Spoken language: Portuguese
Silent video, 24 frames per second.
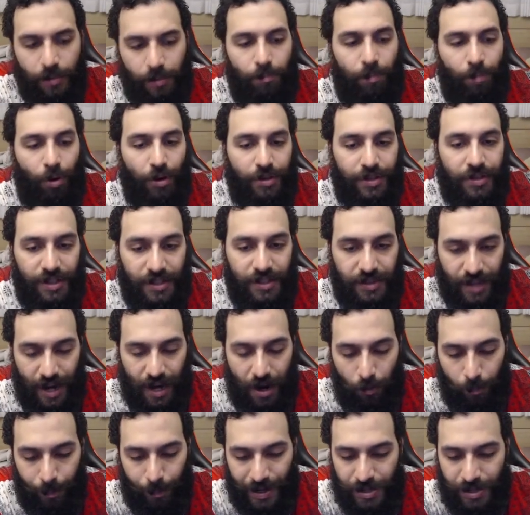pode entrar
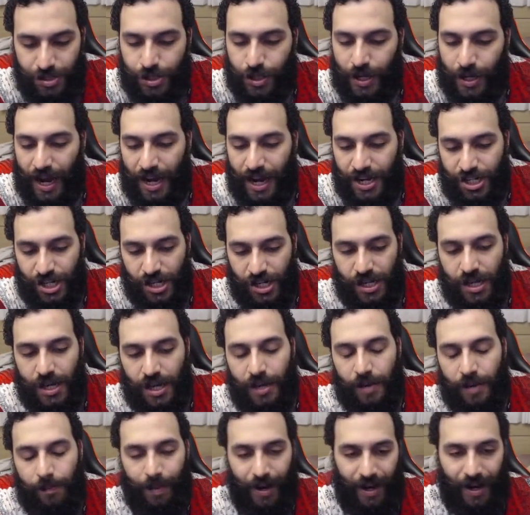um personagem
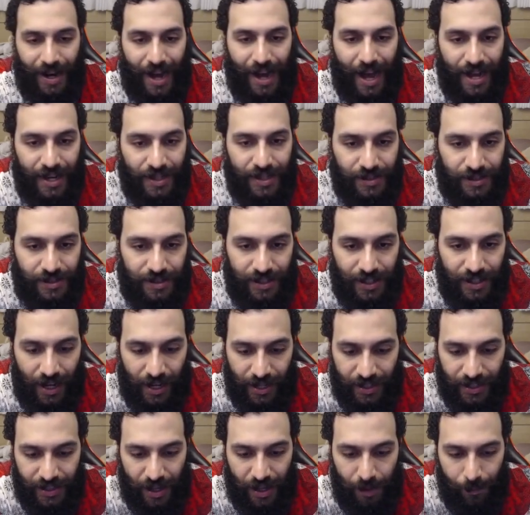para garantir
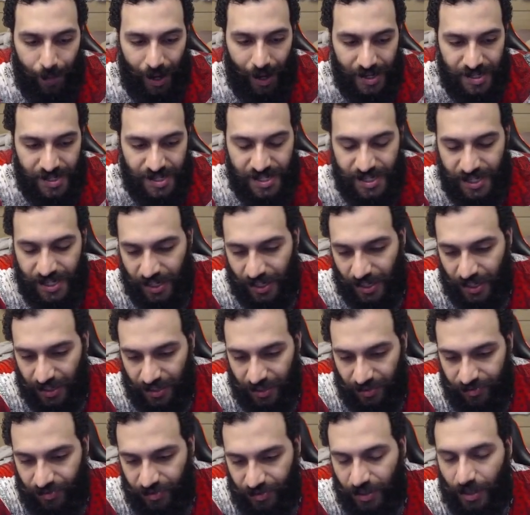ainda mais esse
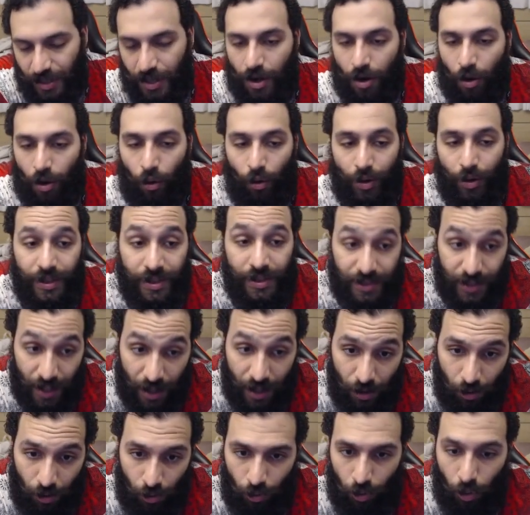cleave, ou
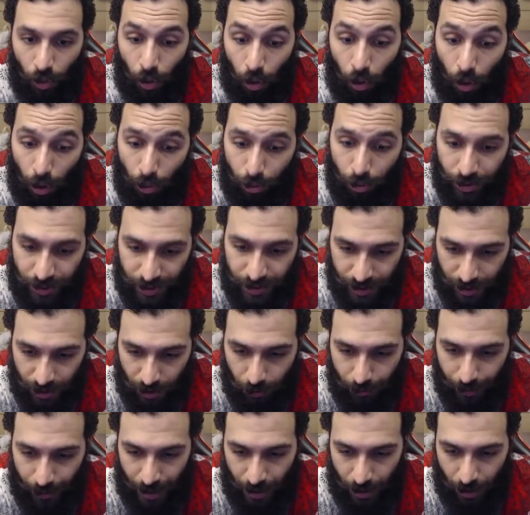então, ou então,
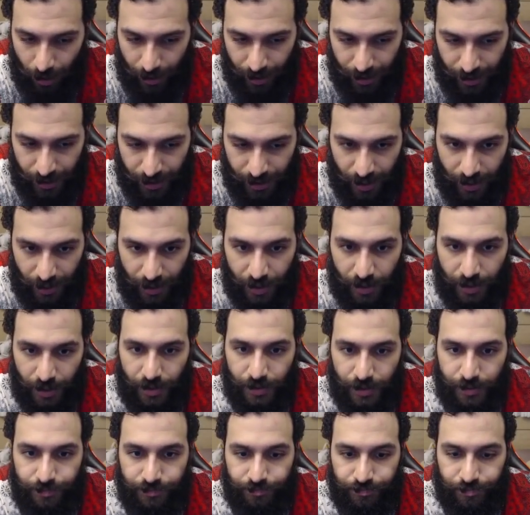melhor ainda,
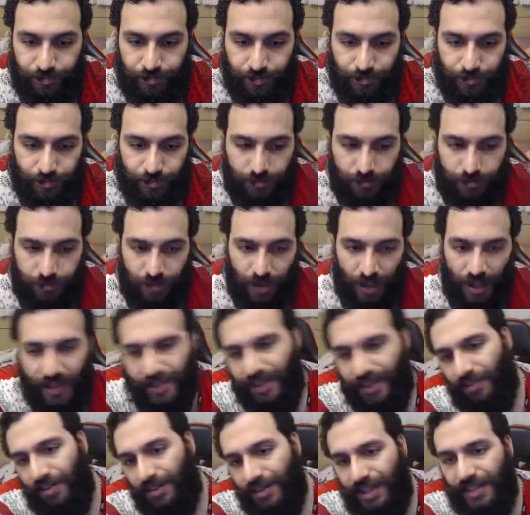na
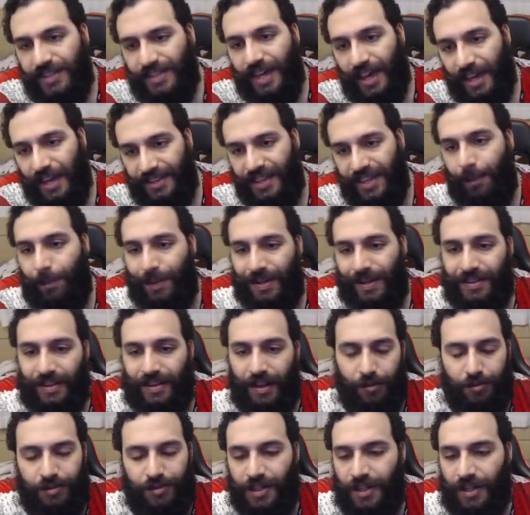verdade é, dá para
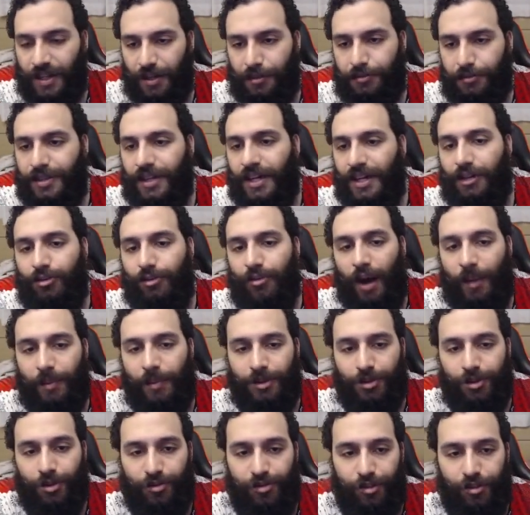eu, tiro, eu tirando o
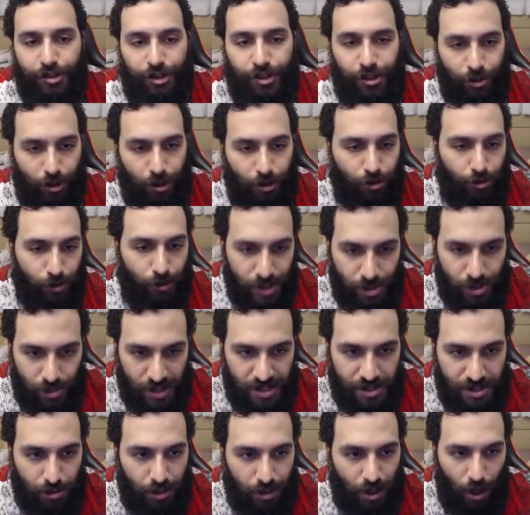árbitro Wilder numa
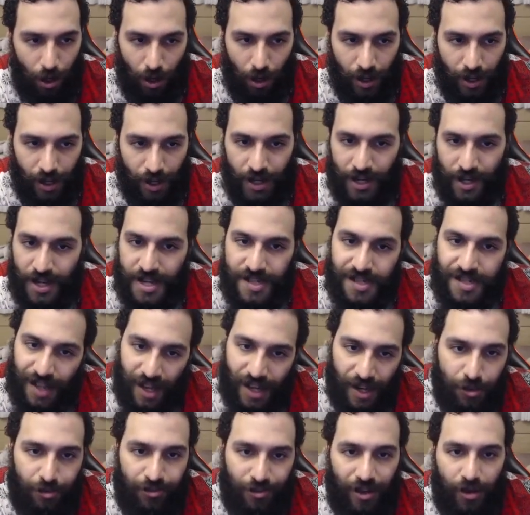situação que, ó, esse cara
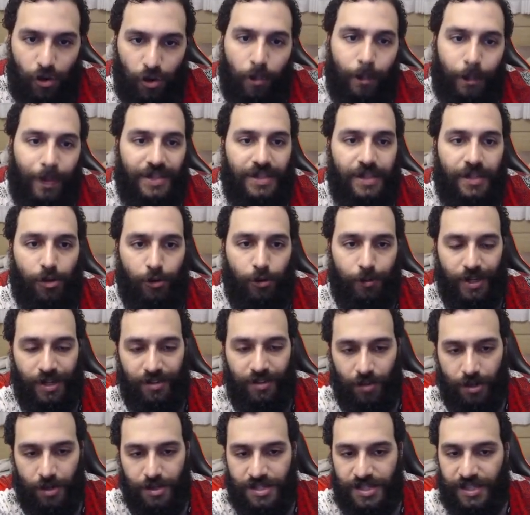não vai competir comigo em
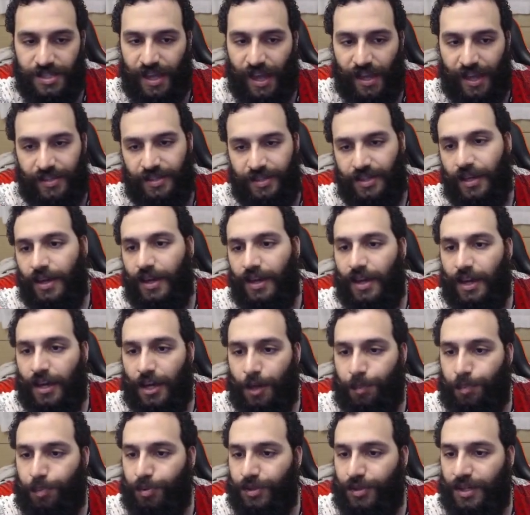velocidade.
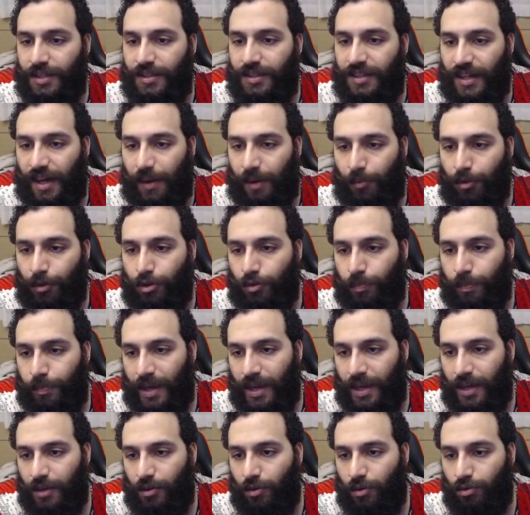Eu podia tirar muito
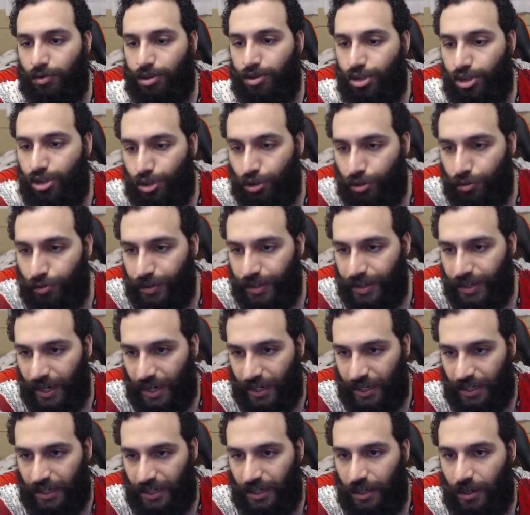bem o Shuri
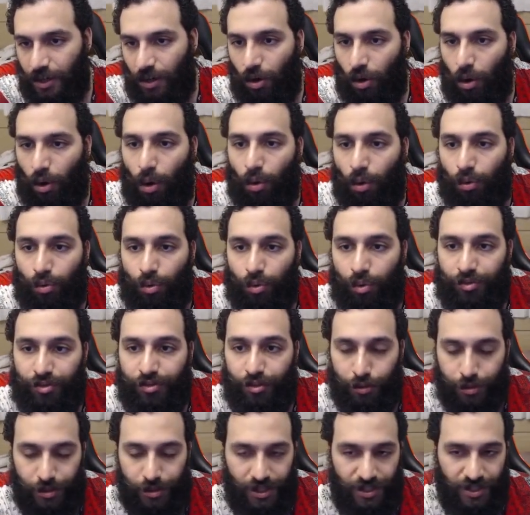aqui, ou o
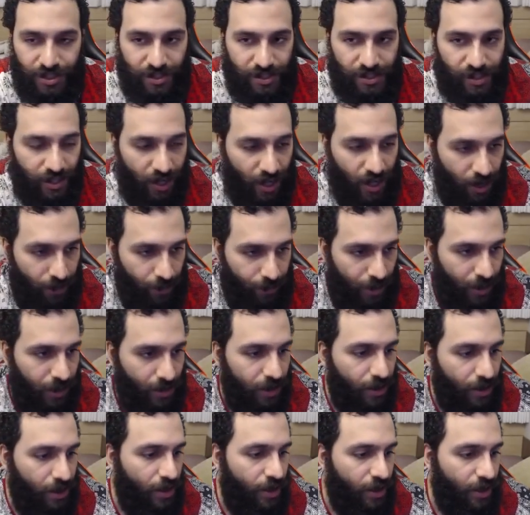Wildred de grama,
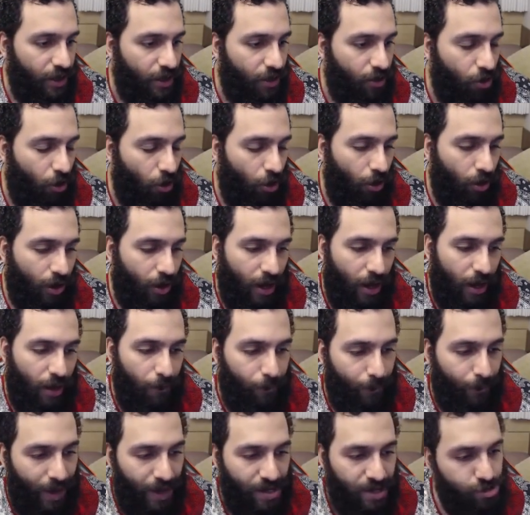e colocar
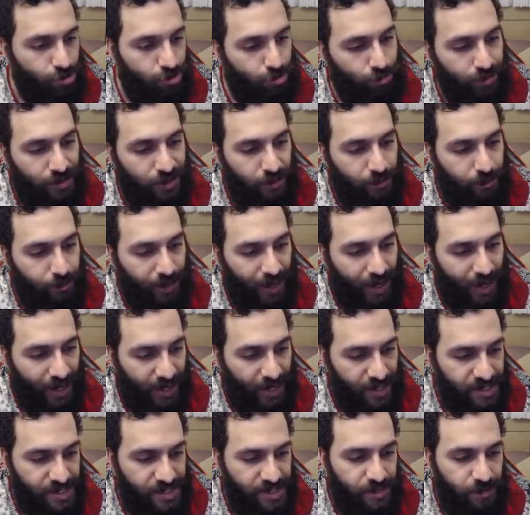mais um
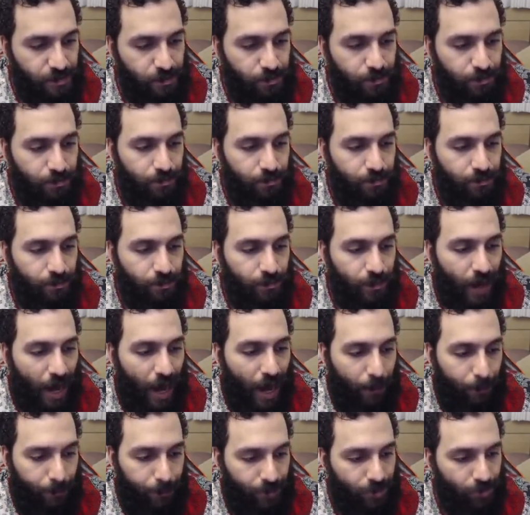DPS
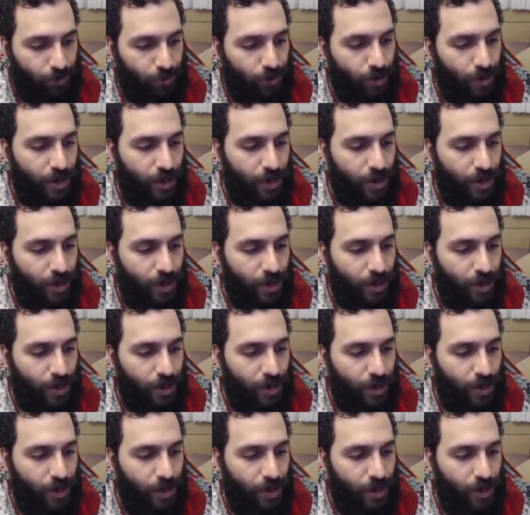rápido.